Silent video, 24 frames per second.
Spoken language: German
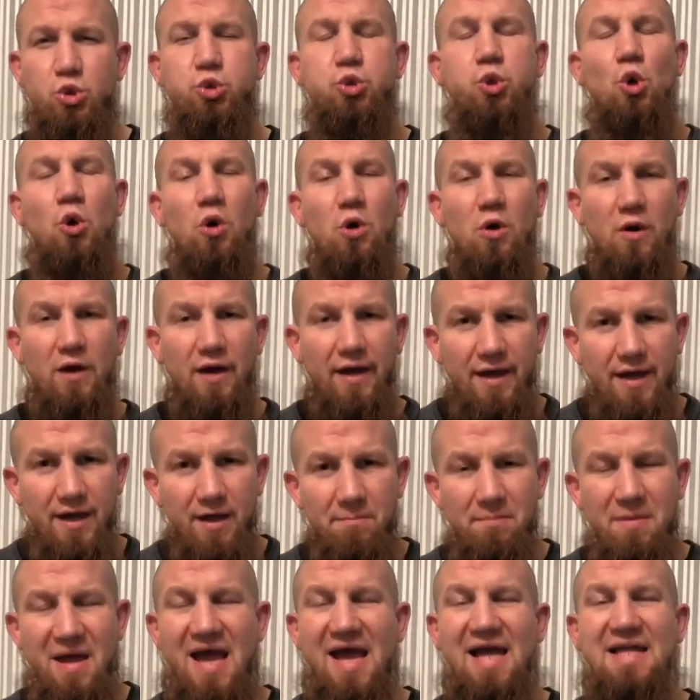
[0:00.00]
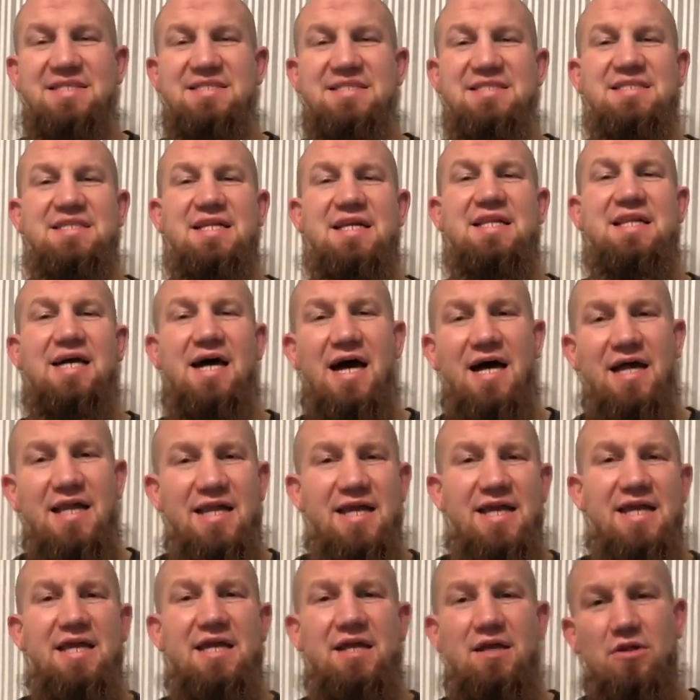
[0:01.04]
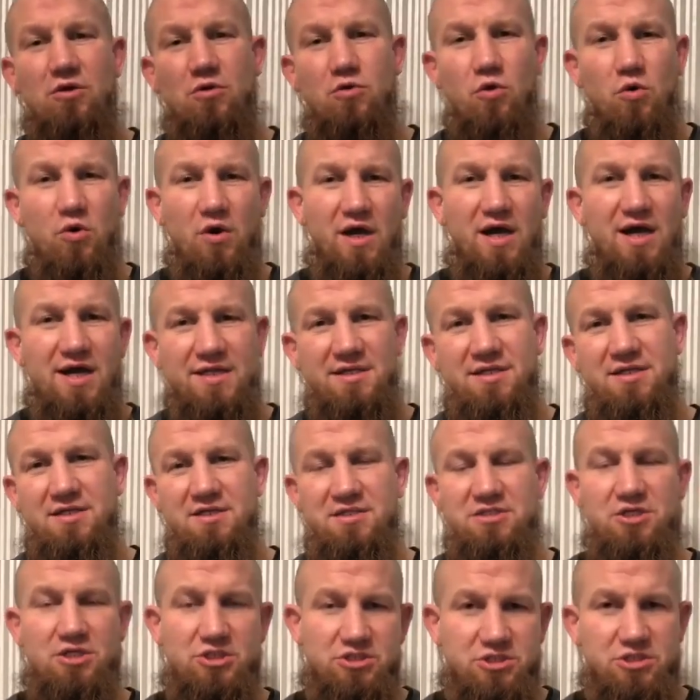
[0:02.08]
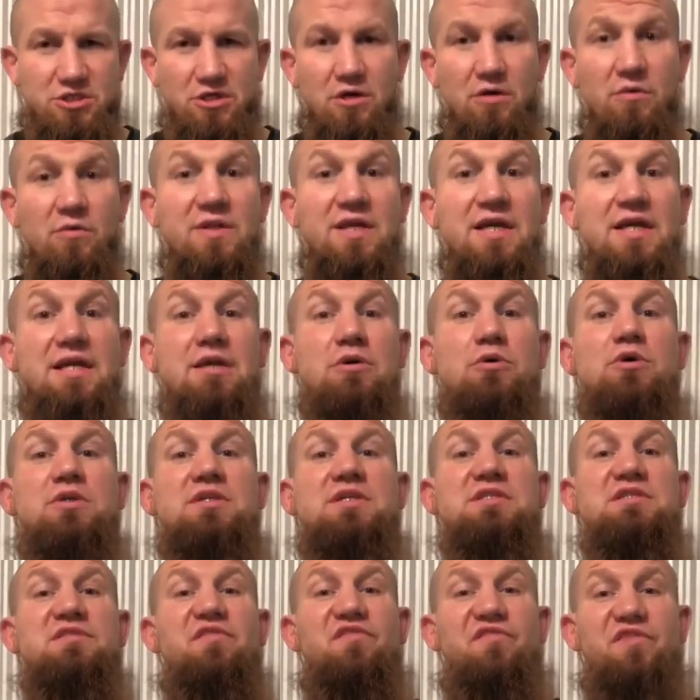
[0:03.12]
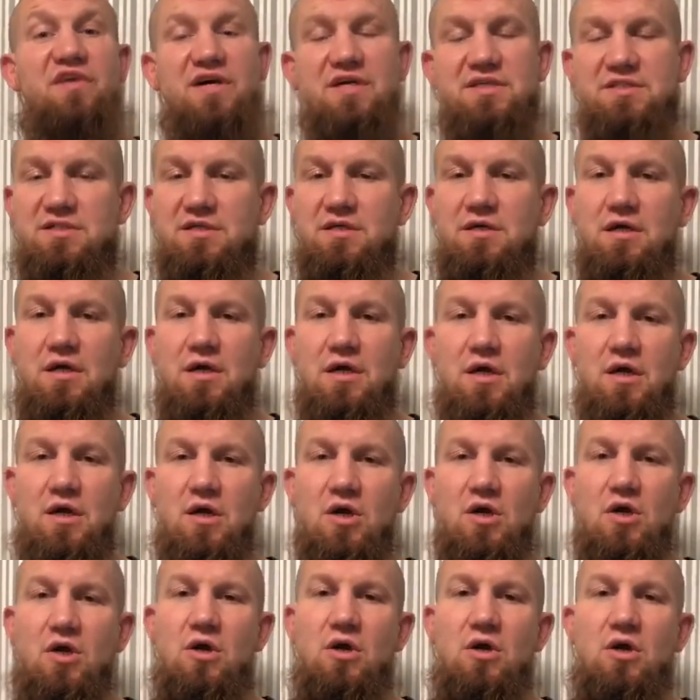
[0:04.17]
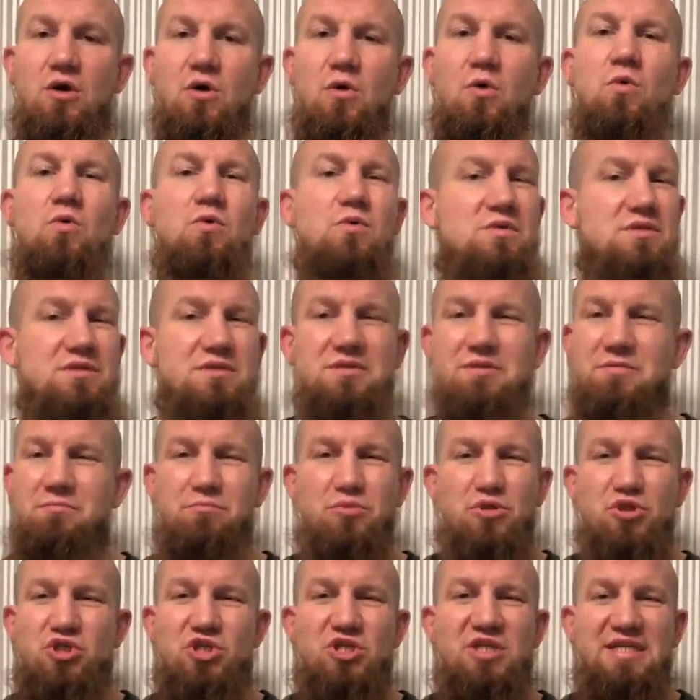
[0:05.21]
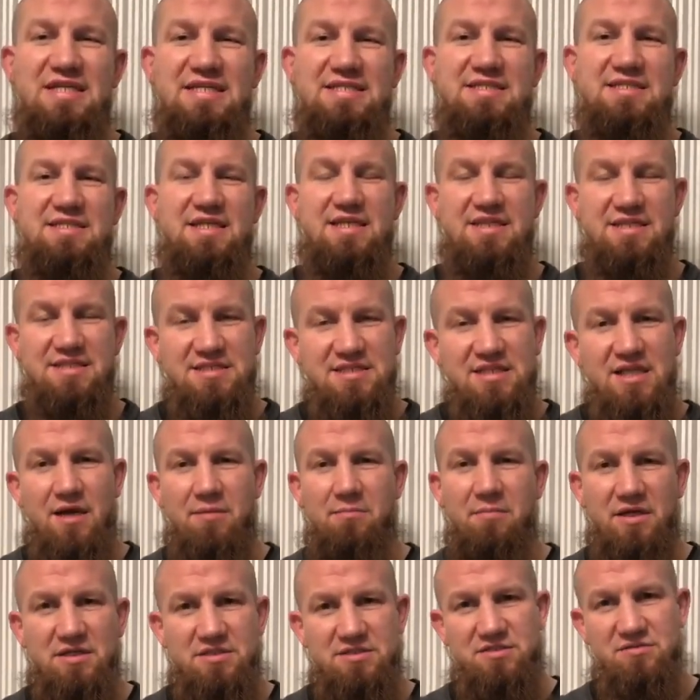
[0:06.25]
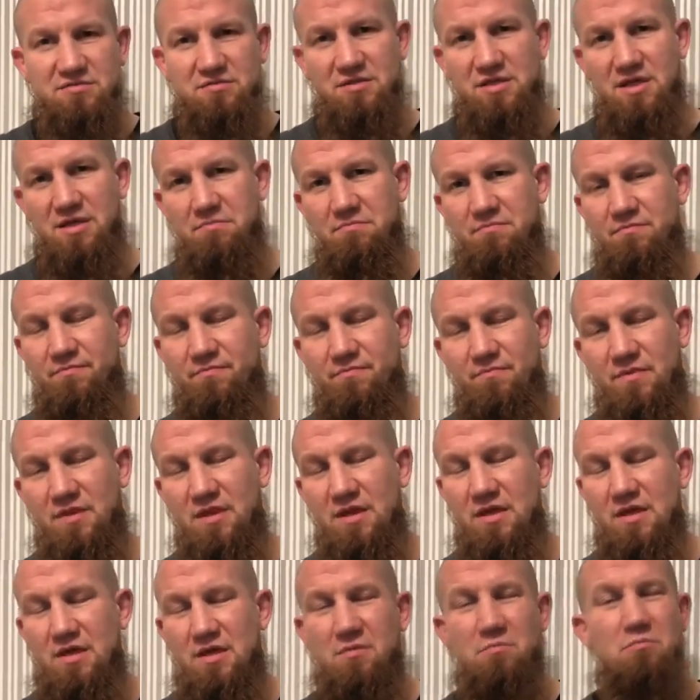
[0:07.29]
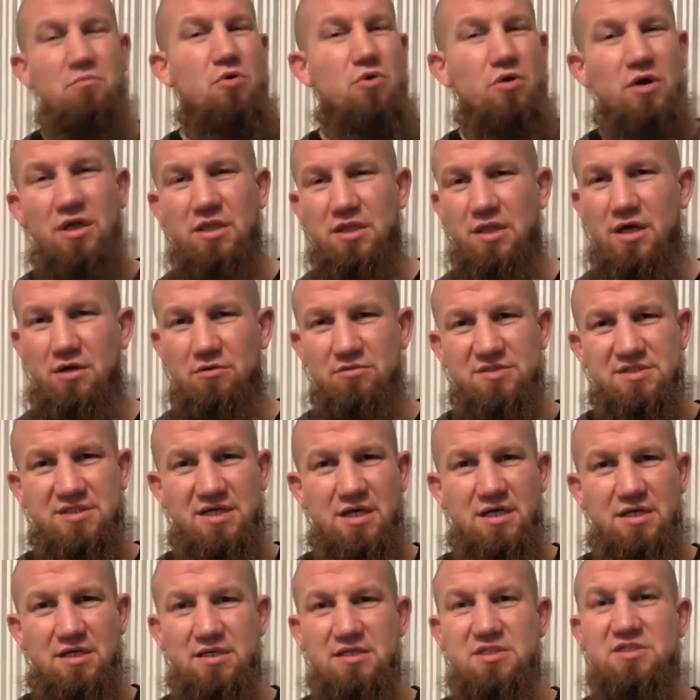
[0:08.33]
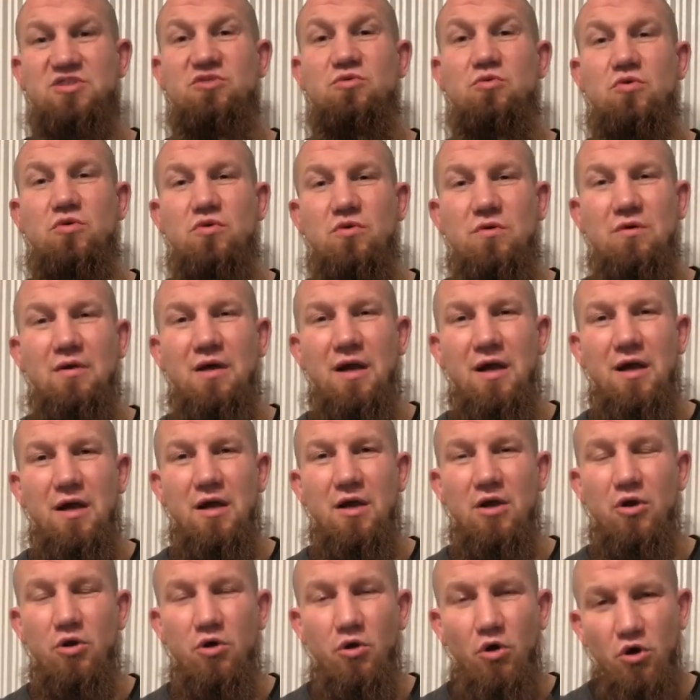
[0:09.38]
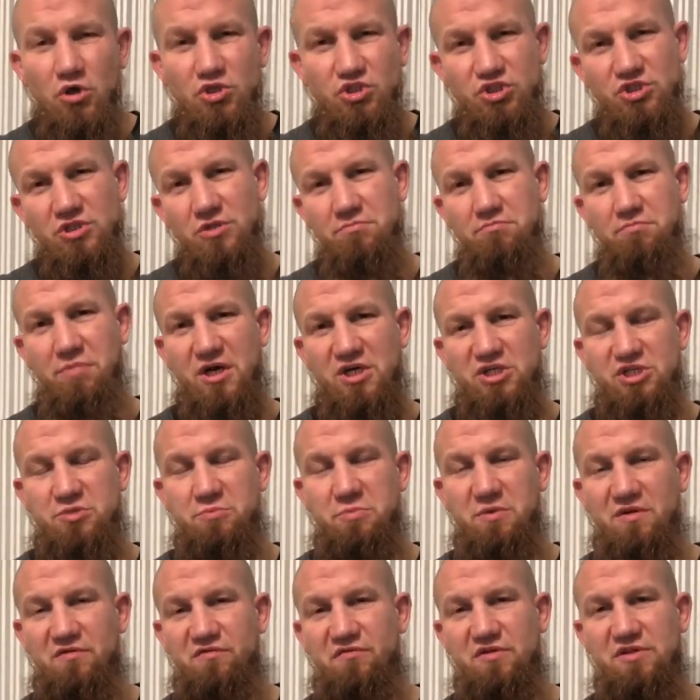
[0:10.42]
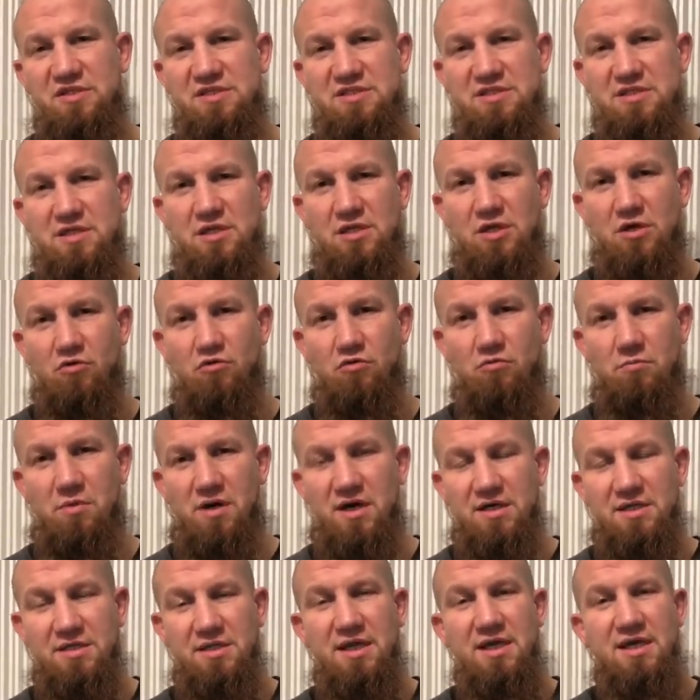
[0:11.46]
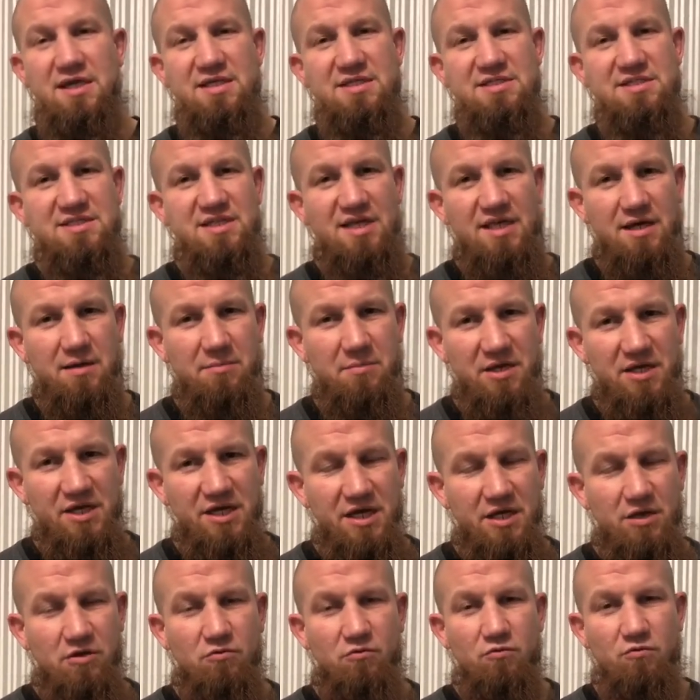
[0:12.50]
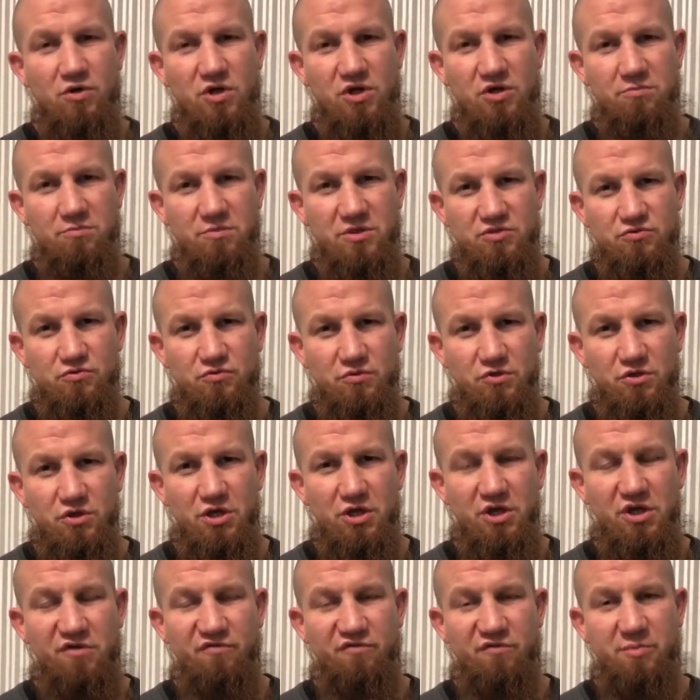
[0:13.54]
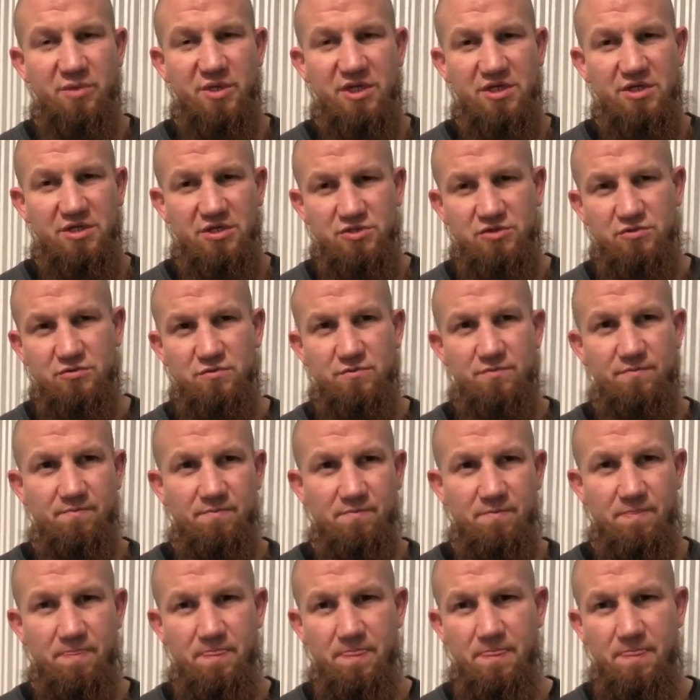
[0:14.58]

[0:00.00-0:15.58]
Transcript: Toha ma anzalna alayka al-Qur'an li Und er hört diese Verse und beschließt, den Islam anzunehmen. Möge Allah uns alle zu leuchtenden Beispielen für diese Religion machen. Assalamu alaikum wa rahmatullahi wa barakatuh.